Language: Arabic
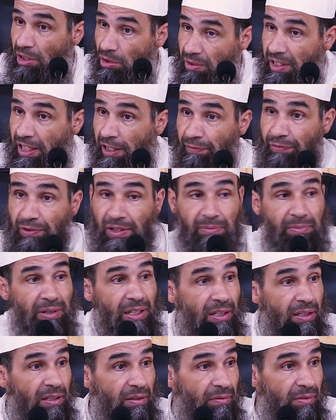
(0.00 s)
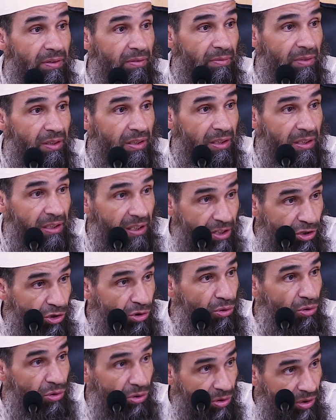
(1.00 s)
ديالو كاين فيه ما اللي
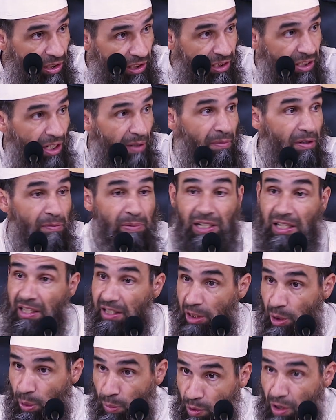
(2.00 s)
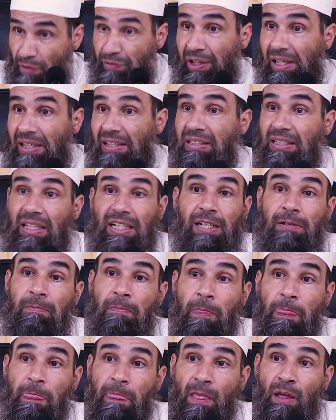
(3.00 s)
خصو يتعمل به لانه موافق
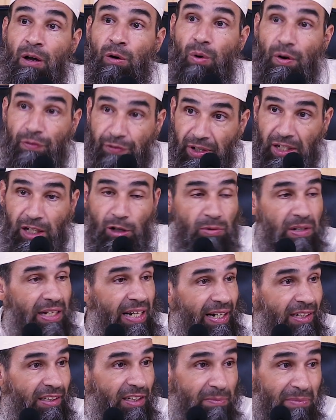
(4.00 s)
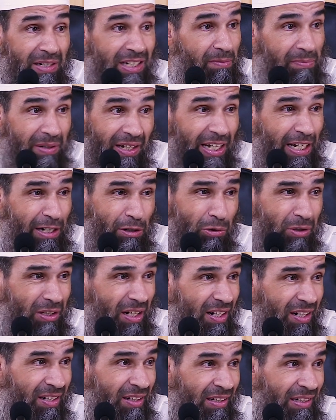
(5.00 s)
للدليل وفي قولها ايضا ما ينبغي ان
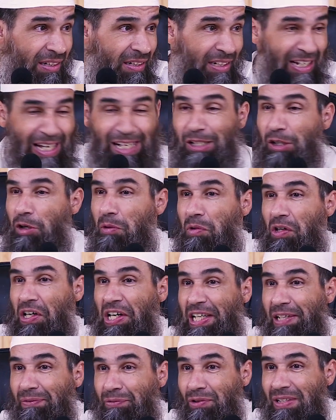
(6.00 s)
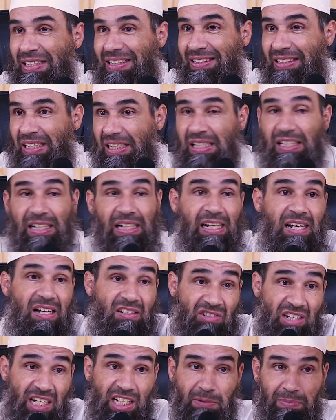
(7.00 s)
يترك لانه مخالف للدليل الا
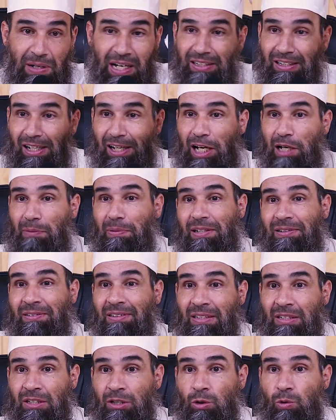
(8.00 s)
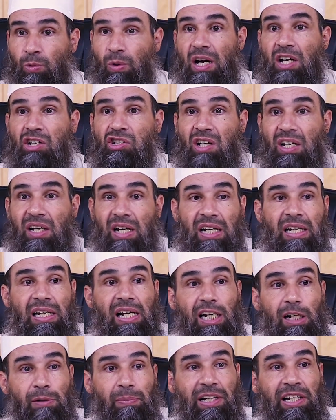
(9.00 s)
صاحب هذا القبر واشار
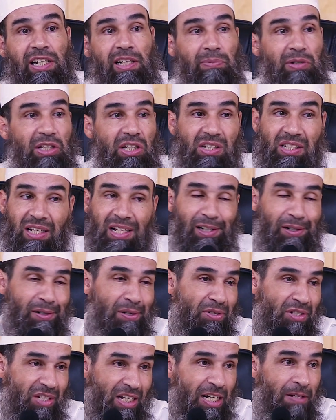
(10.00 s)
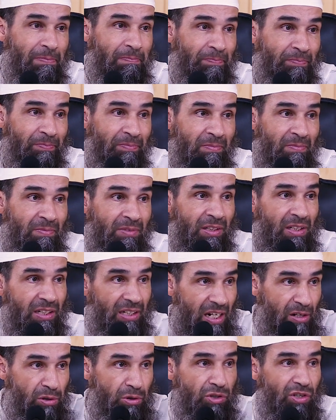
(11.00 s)
الى قبر النبي صلى الله عليه وسلم
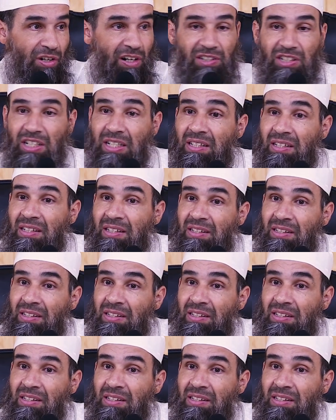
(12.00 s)
الى الحجره